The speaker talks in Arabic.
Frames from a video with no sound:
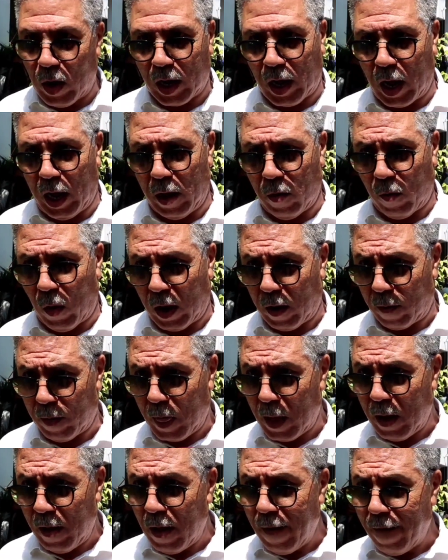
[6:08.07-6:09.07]
هناك حوار
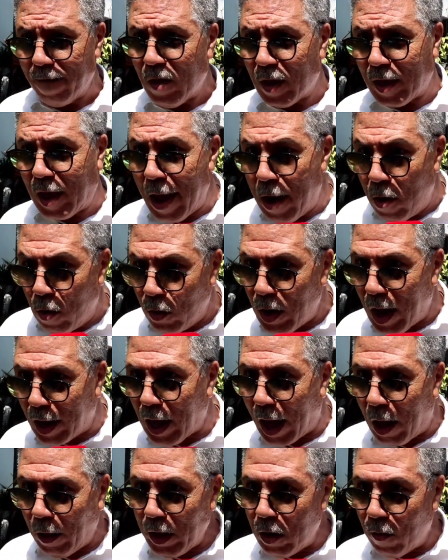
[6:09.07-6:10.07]
كاين
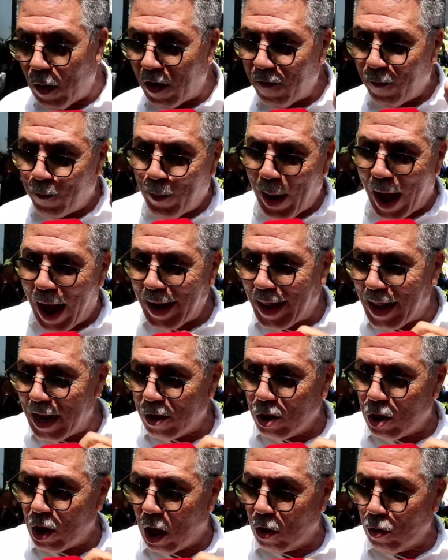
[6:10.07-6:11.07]
هناك حوار في بعض
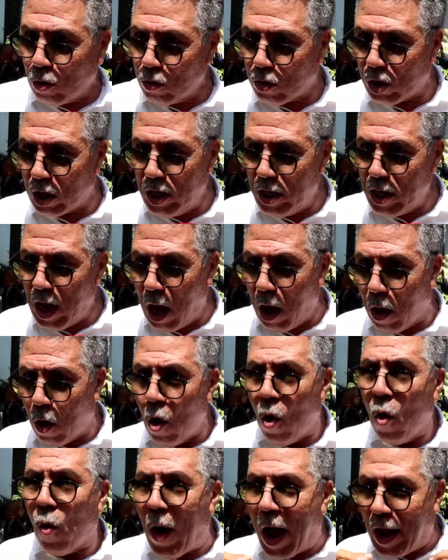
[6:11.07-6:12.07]
الاشياء جزئيه
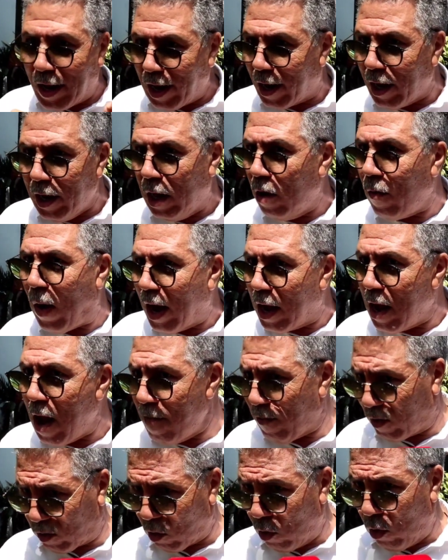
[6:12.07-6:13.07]
وهذاك الحوار
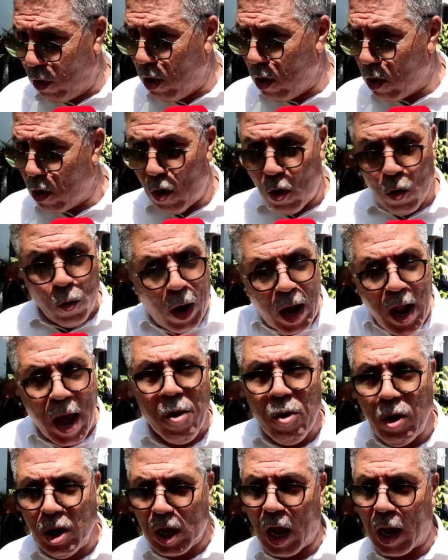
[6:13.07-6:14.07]
لا مسؤول
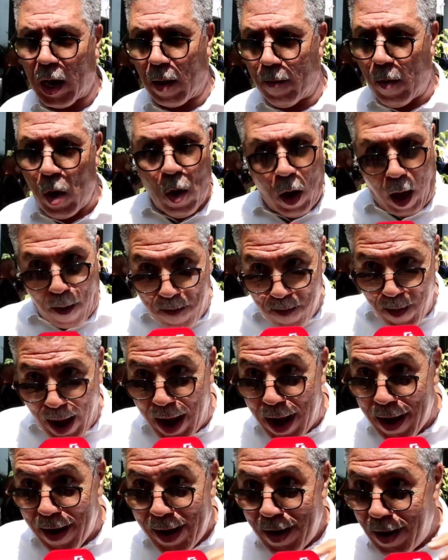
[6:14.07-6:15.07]
ولا يحترم
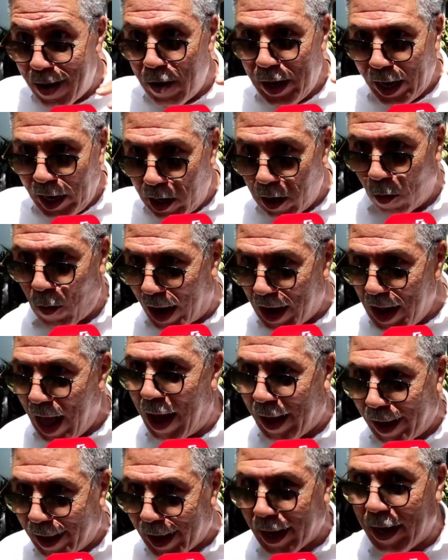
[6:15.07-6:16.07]
اما الحوار
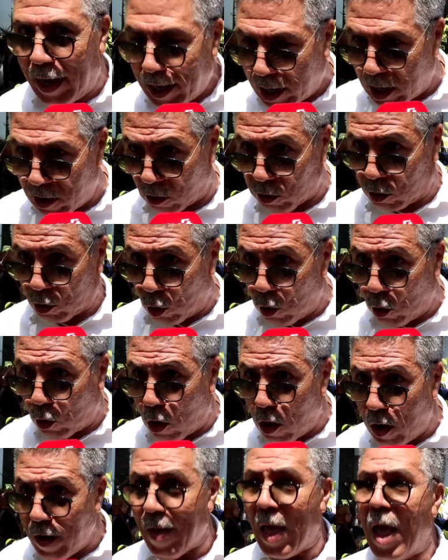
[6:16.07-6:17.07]
الحقيقي اللي كان خصو
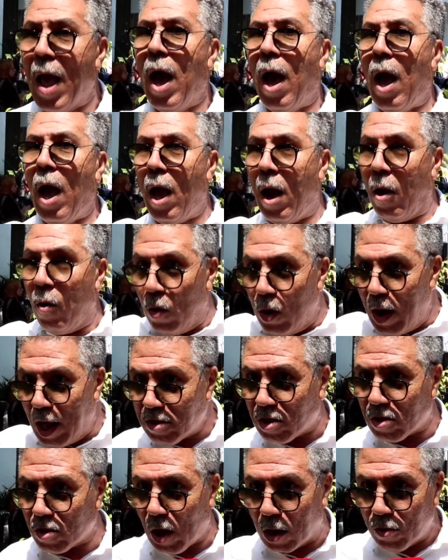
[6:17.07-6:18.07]
يكون
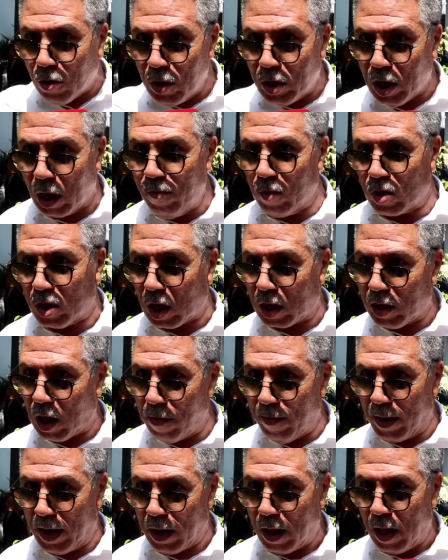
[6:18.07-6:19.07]
حول الستاتون تاع
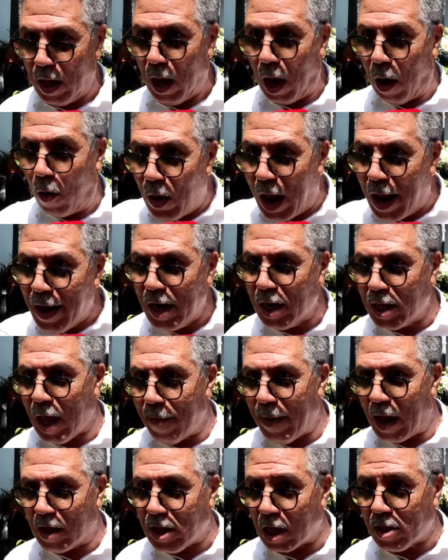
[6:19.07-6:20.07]
المستخدمين حول
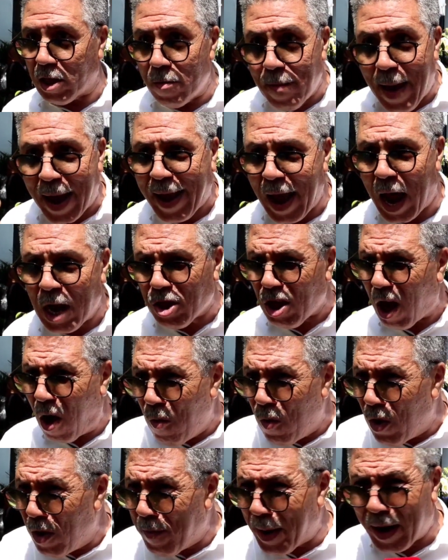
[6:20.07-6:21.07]
النظام الاساسي ما كانش
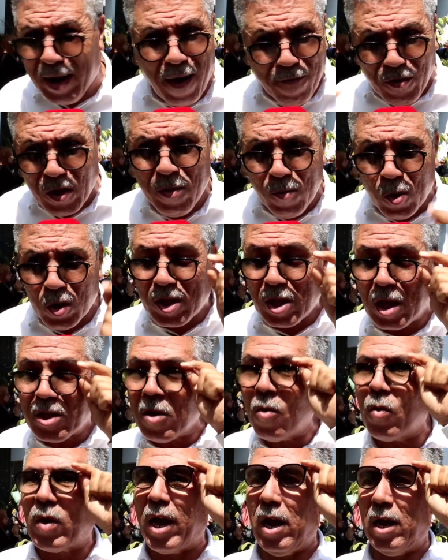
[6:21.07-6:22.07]
اول مره في شي
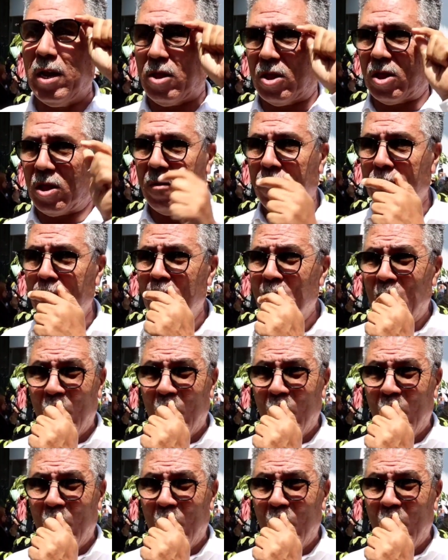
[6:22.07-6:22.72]
مؤسسه وقع هذا الشيء